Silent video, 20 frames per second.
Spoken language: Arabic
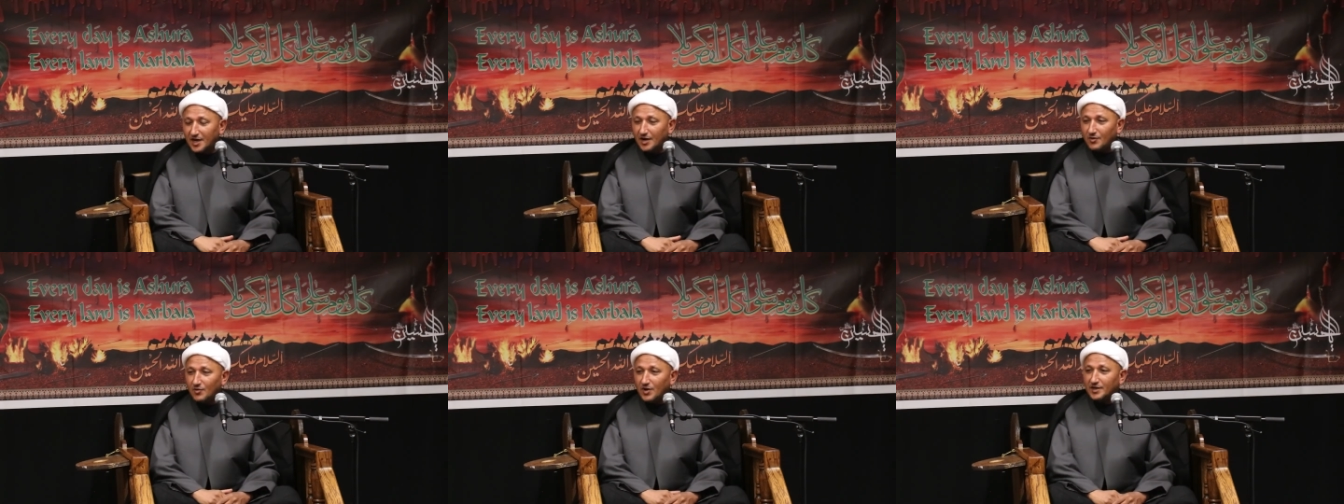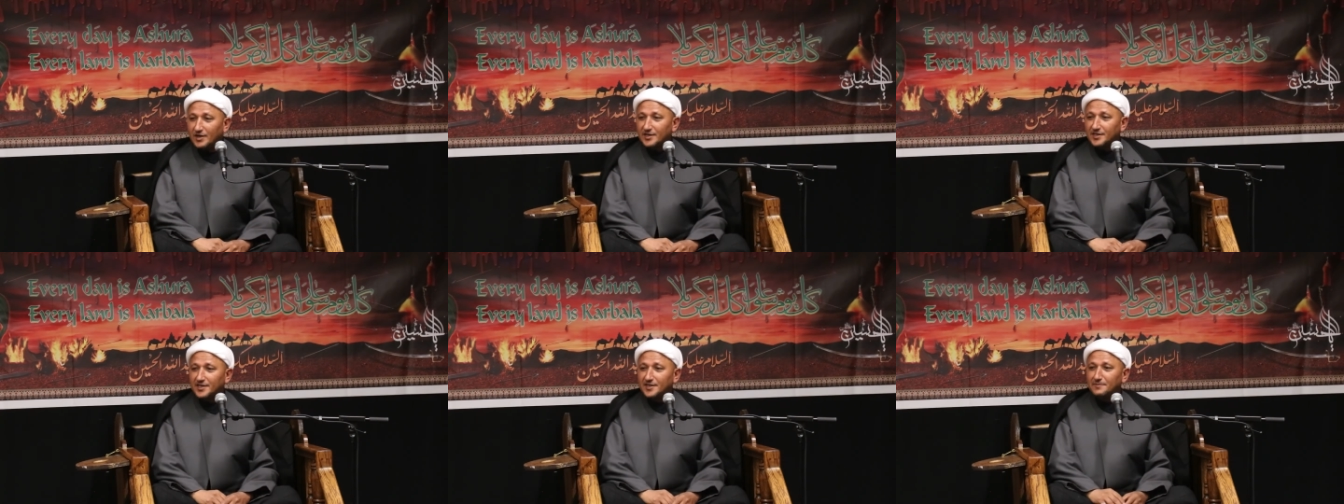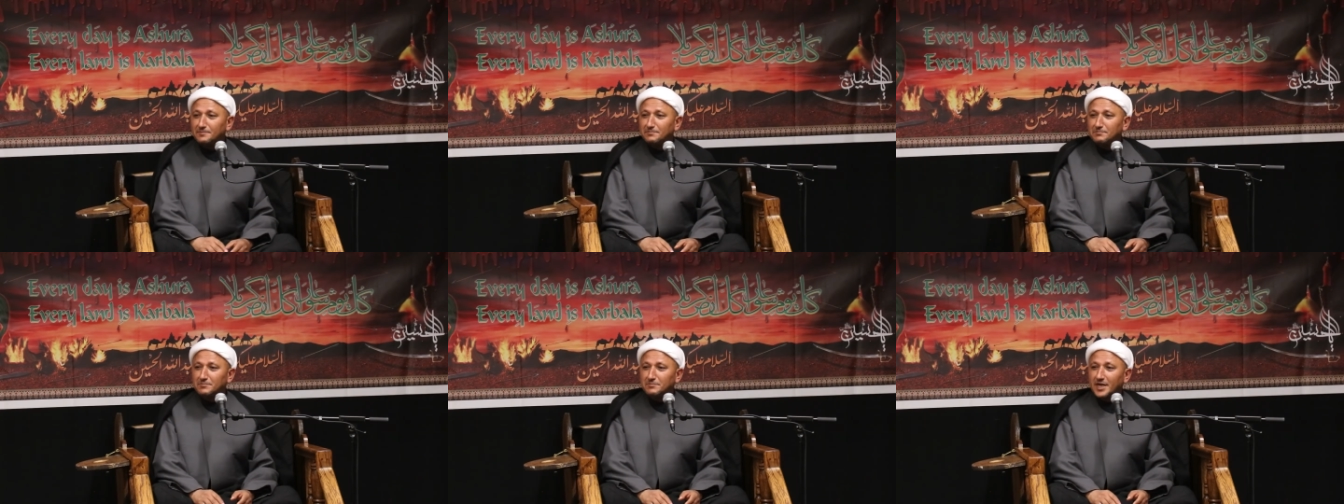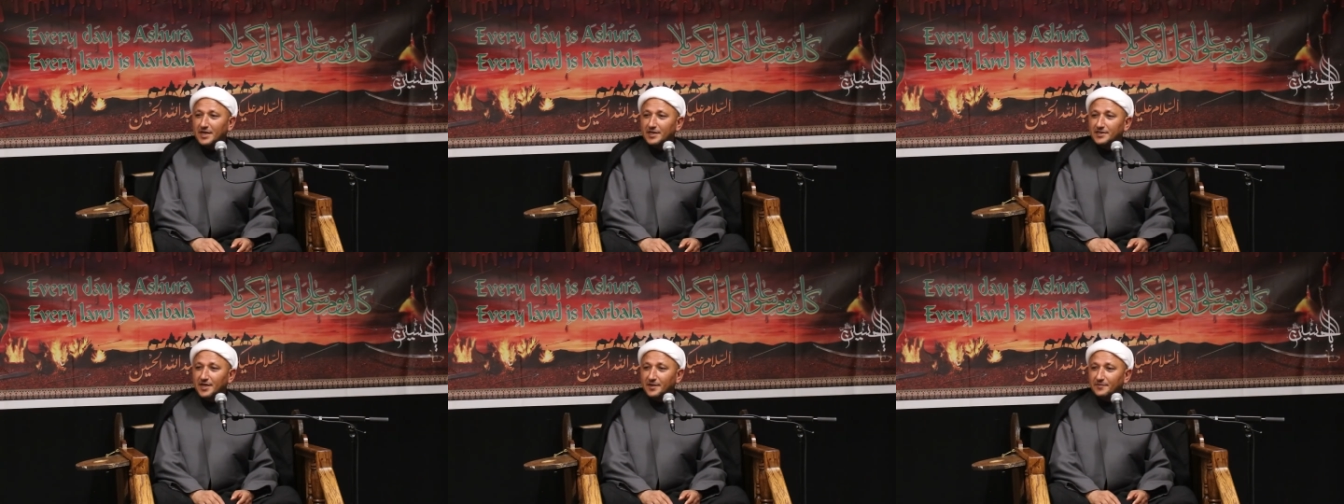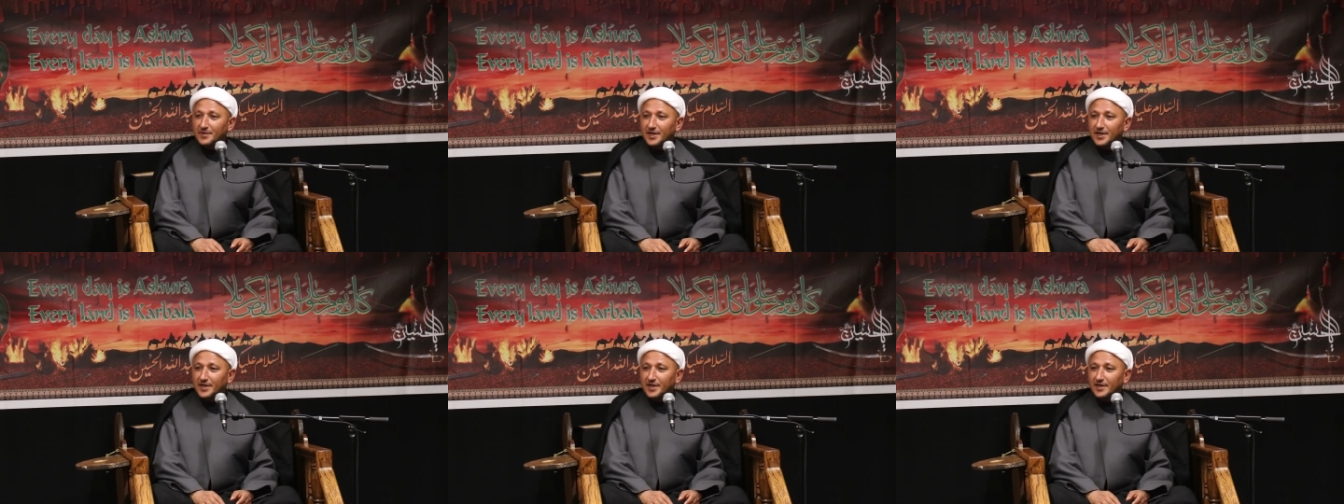أو أقيم
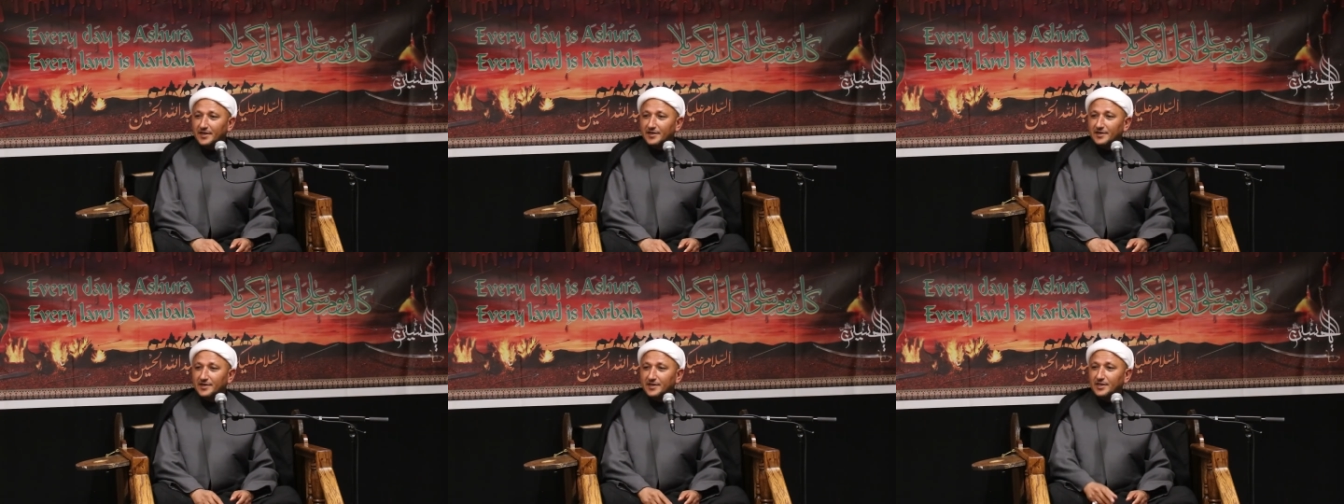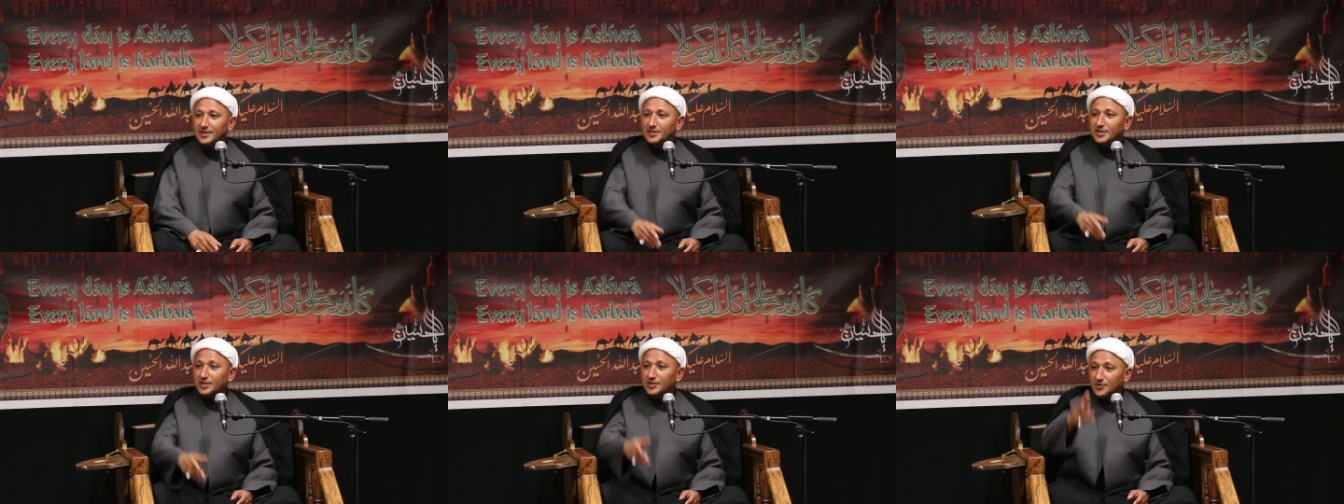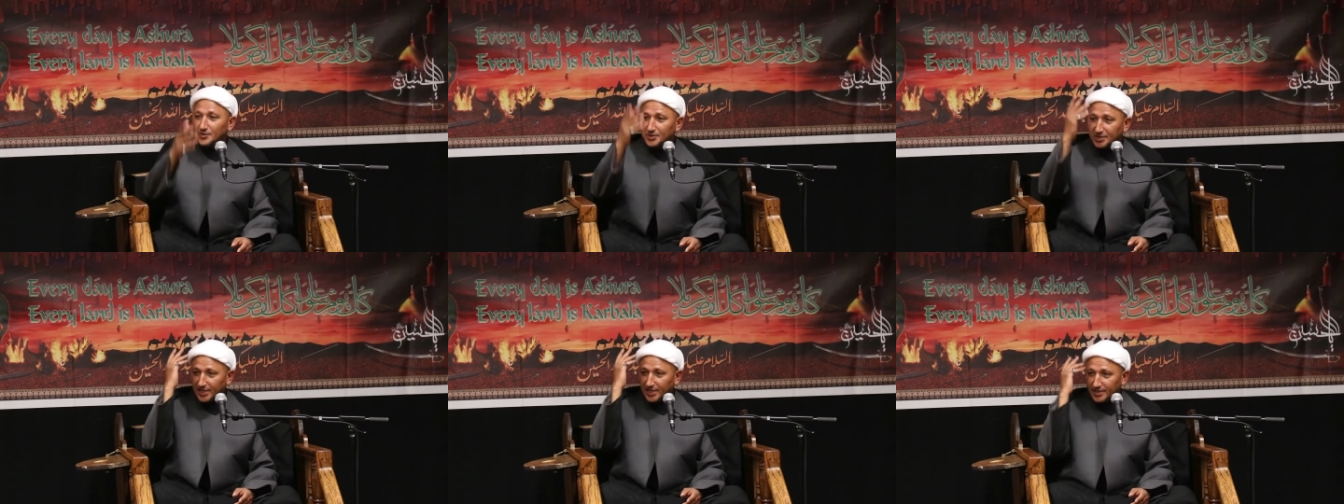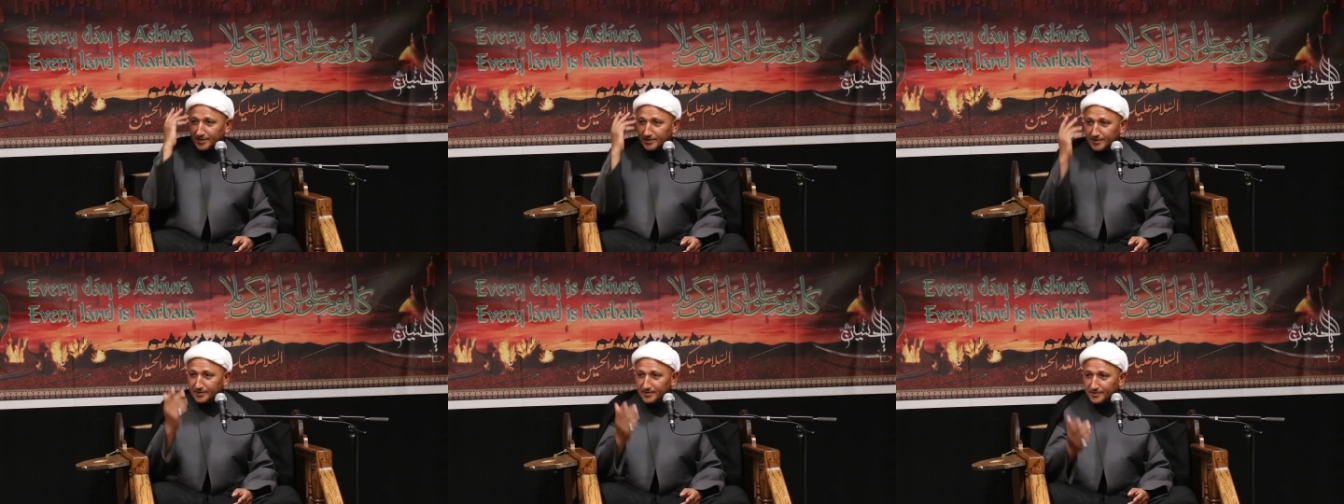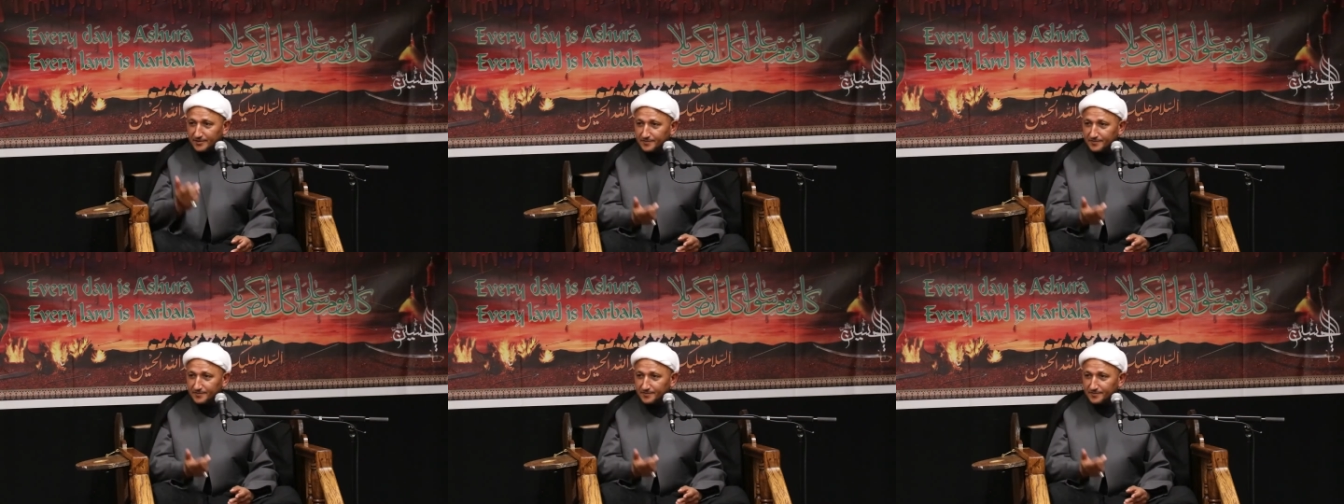مأدبة للحسين